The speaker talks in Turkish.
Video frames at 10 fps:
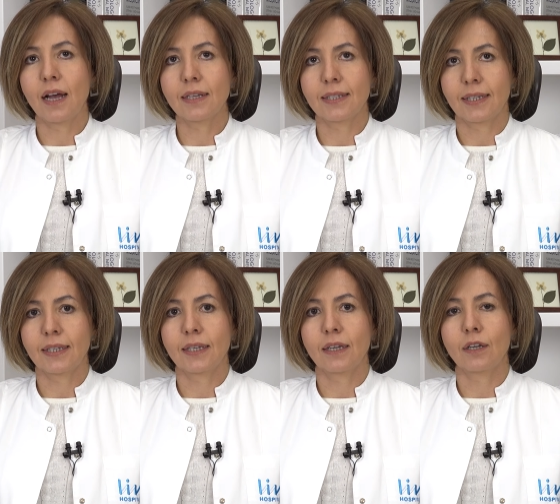
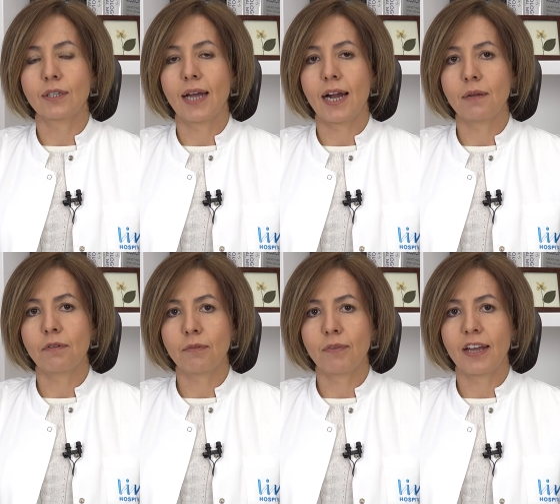nazik, e,
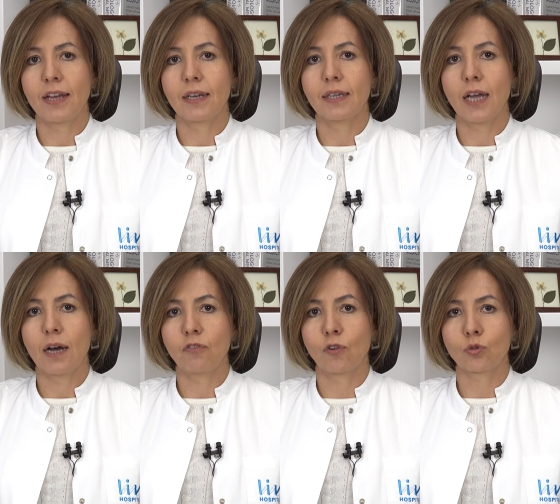terleme ve
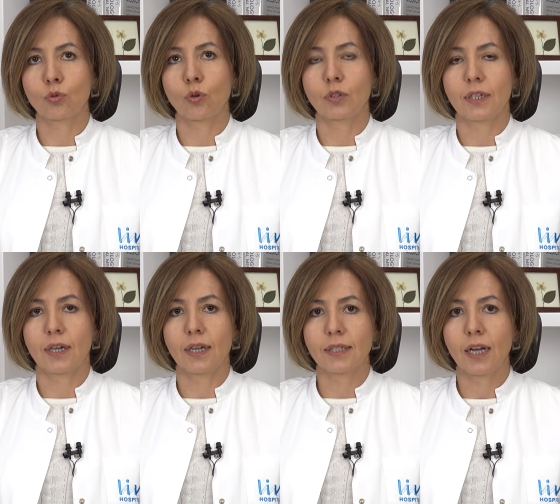yağ
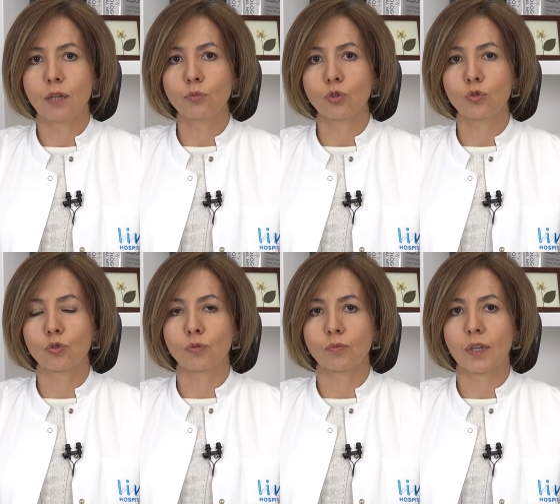fonksiyonları azalmış
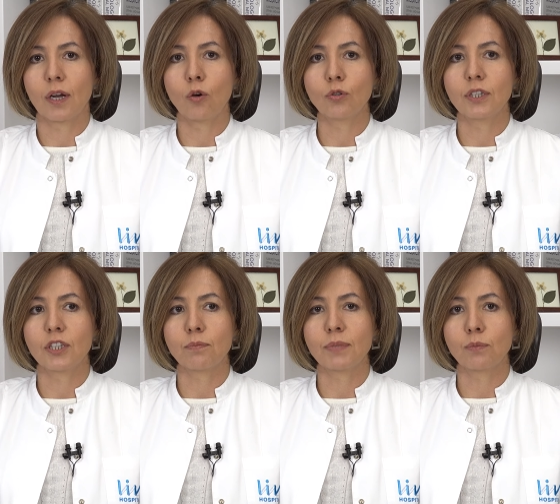durumda. Onun
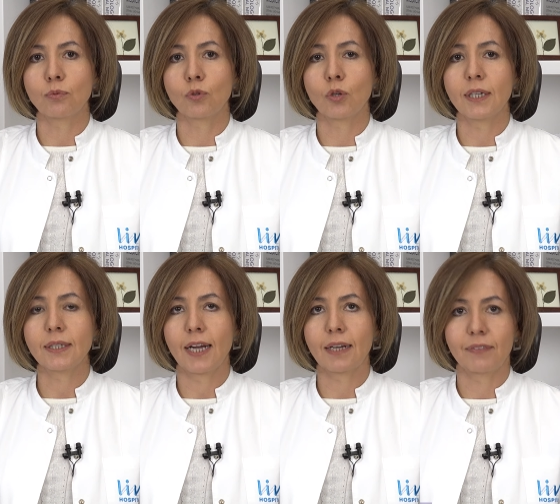için biz
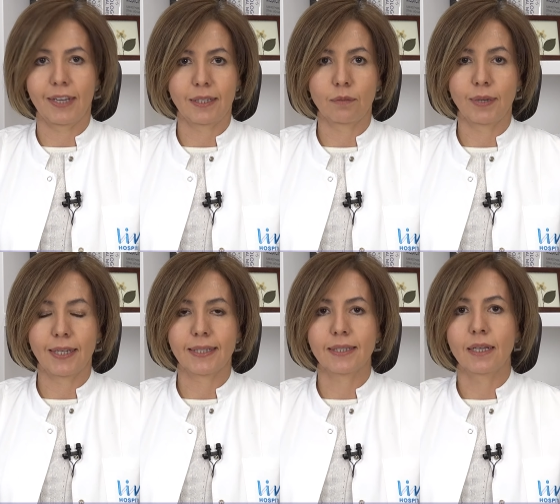bunları takviye
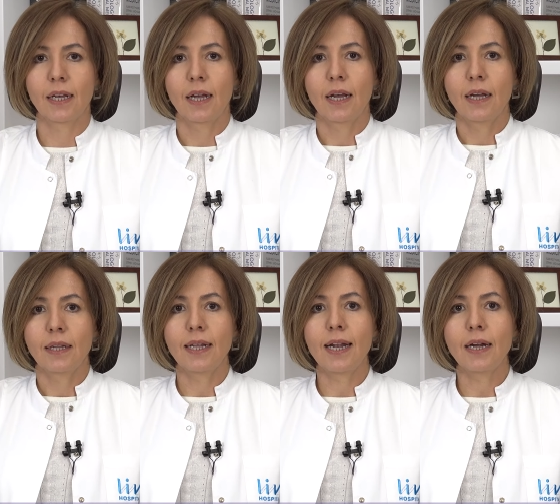etmeliyiz.
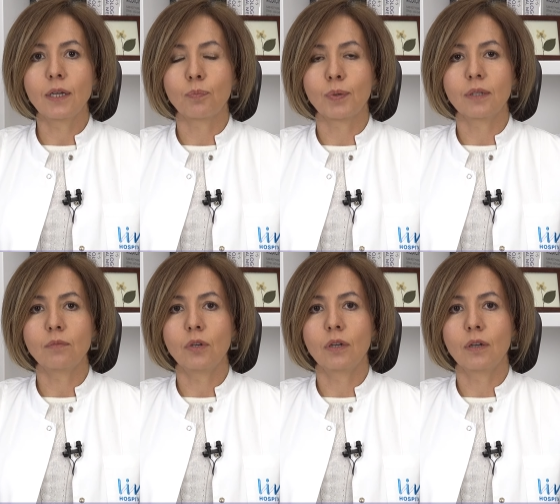Neler
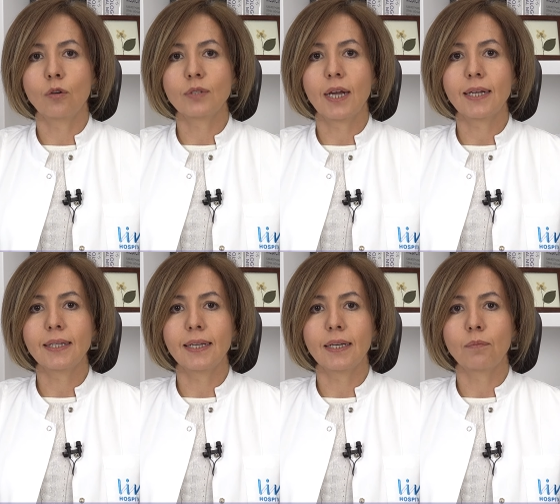yapalım? Ee,
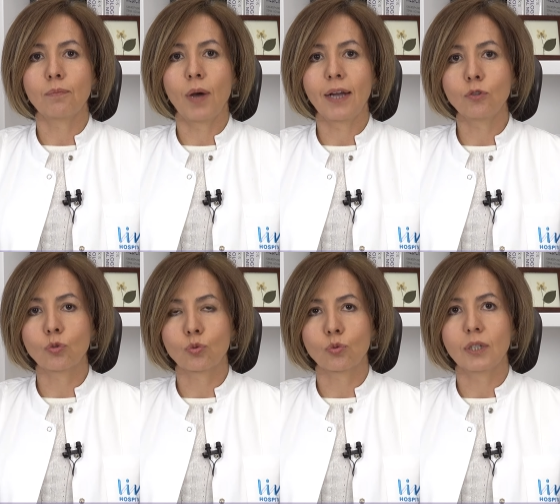özellikle
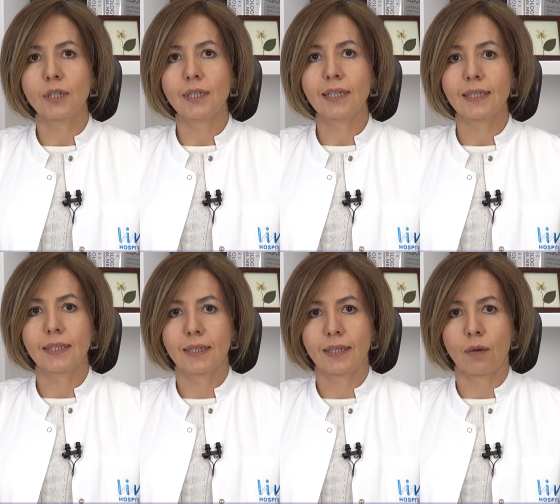banyosunu ılık
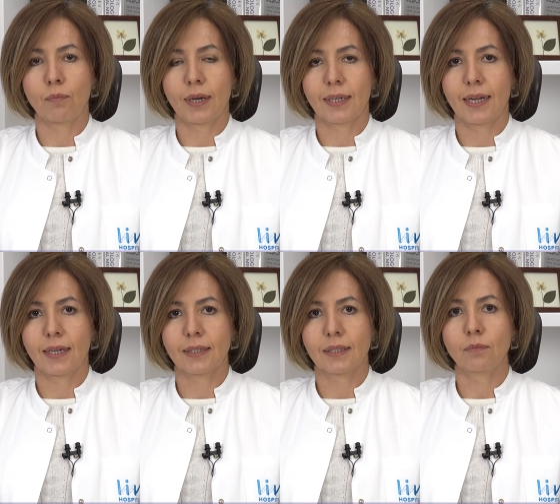yapmak
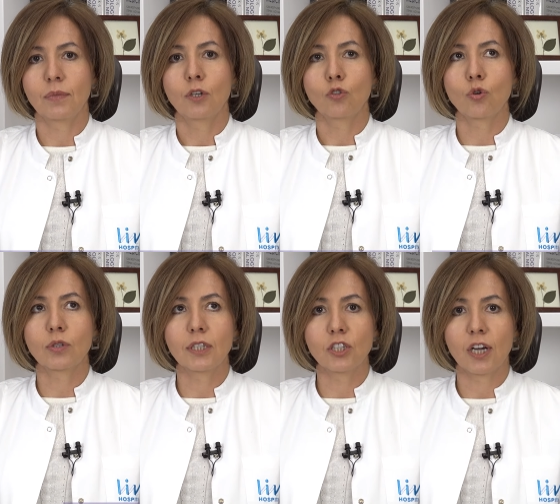lazım.
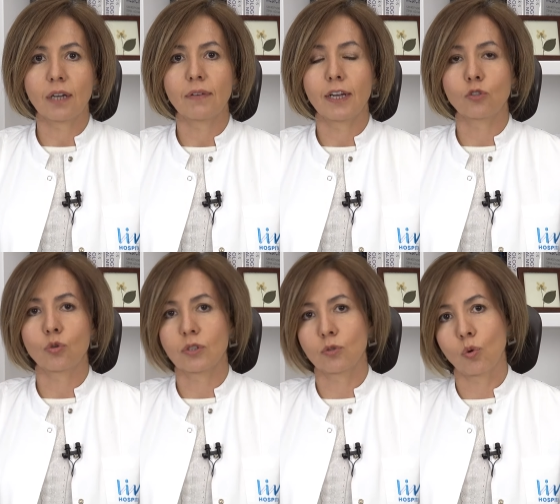Çok sıcak veya
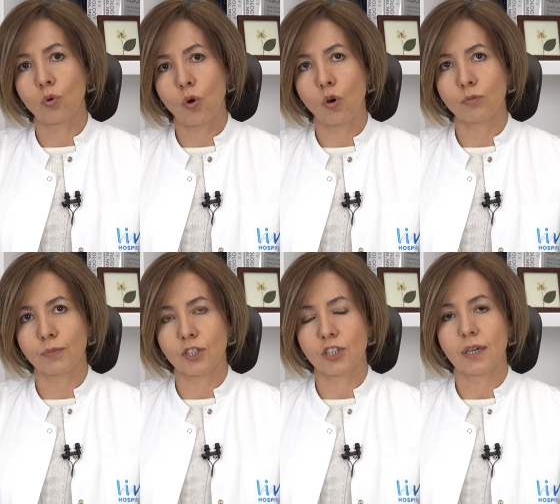çok soğuk
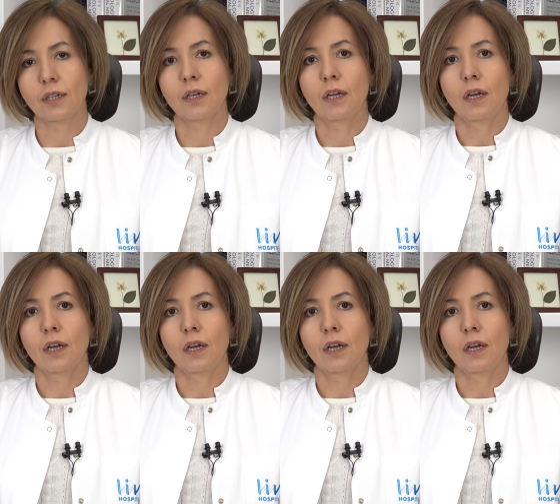olmayacak.